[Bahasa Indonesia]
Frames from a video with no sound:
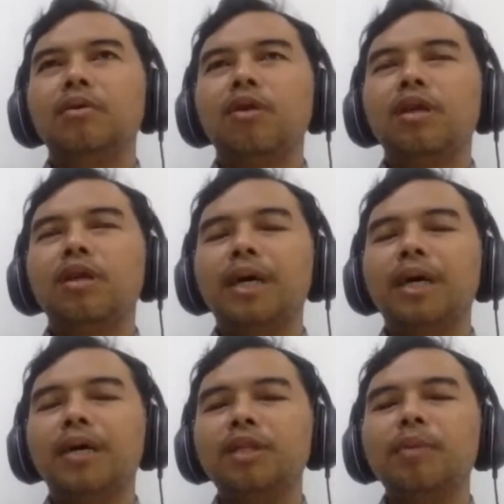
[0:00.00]
Orde
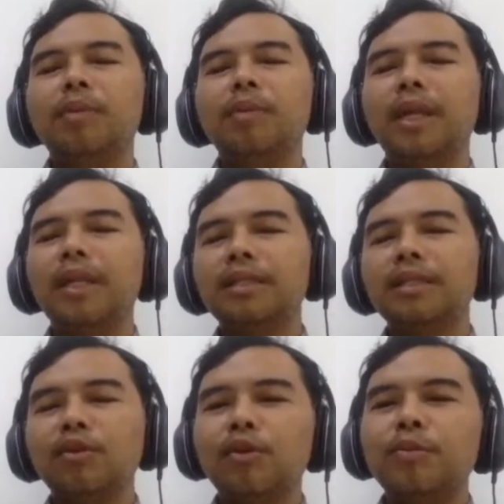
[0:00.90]
Baru, tim
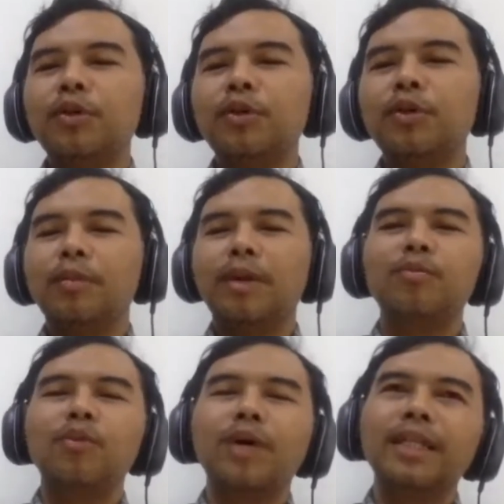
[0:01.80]
pemberantasan korupsi Orde
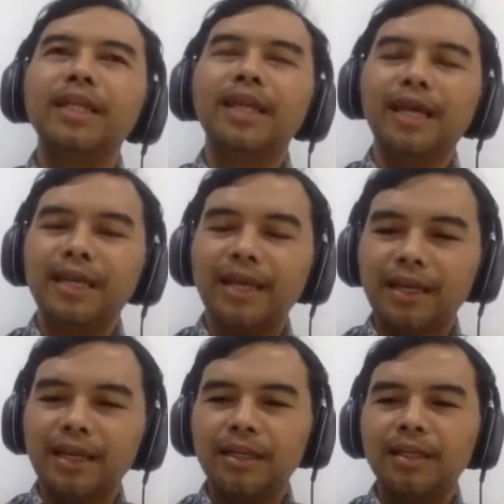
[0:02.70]
Baru bukan tidak
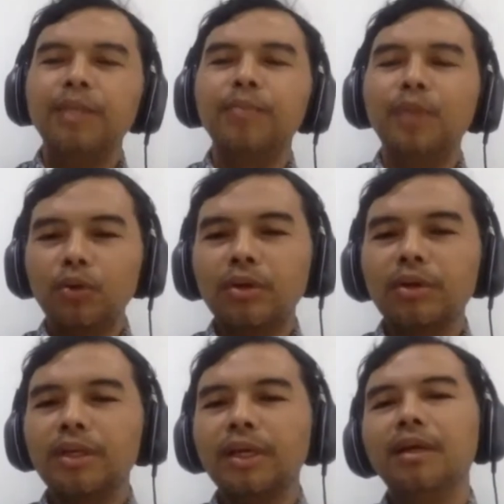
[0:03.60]
ada, dibentuk,
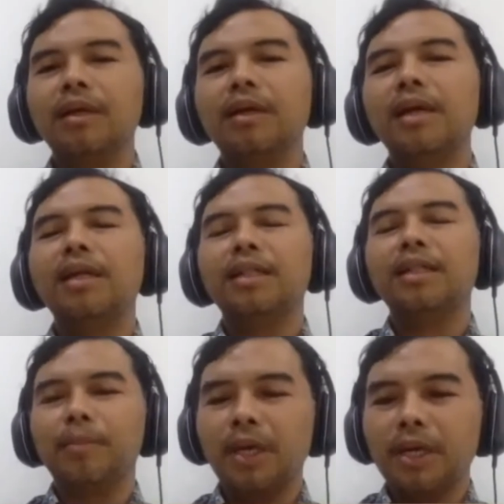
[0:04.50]
ya, ada
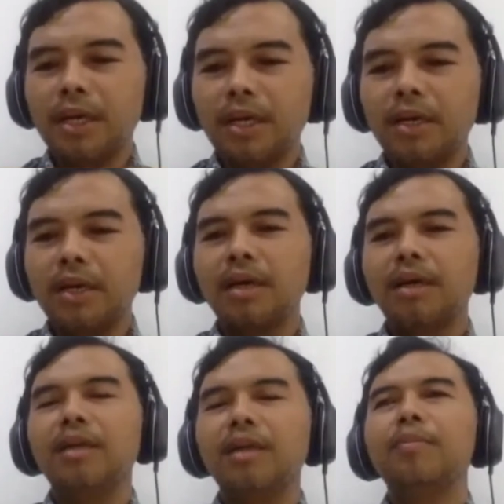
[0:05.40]
TPK,
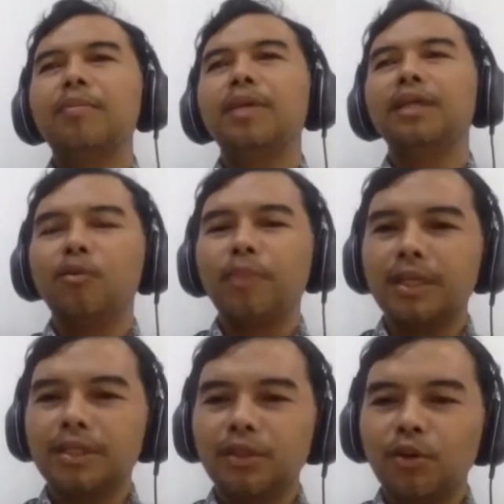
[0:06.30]
ada banyak
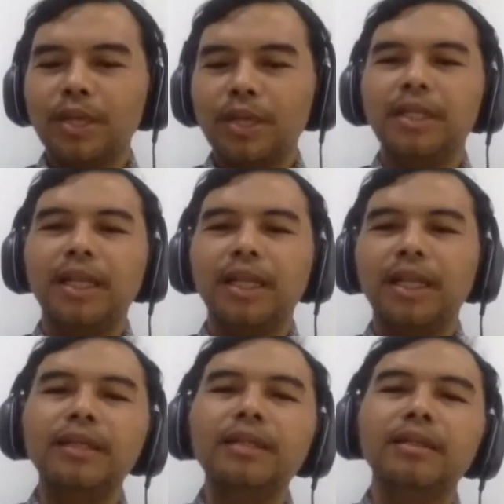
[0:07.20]
operasi-operasi
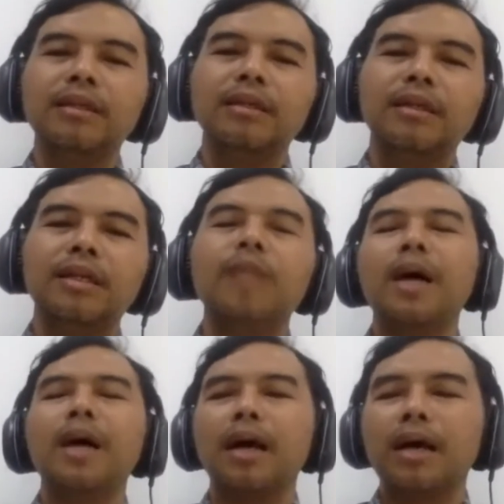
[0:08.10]
lain, dan
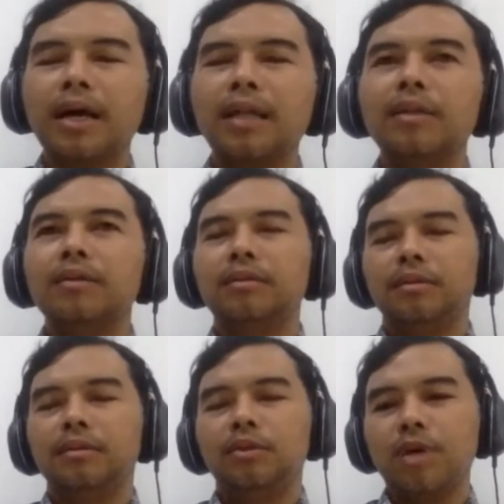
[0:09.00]
bahkan
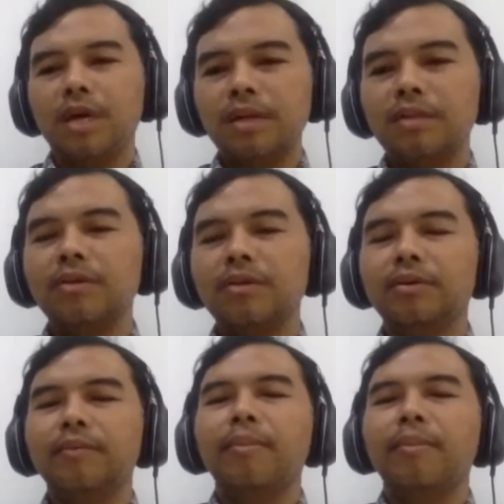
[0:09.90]
Soeharto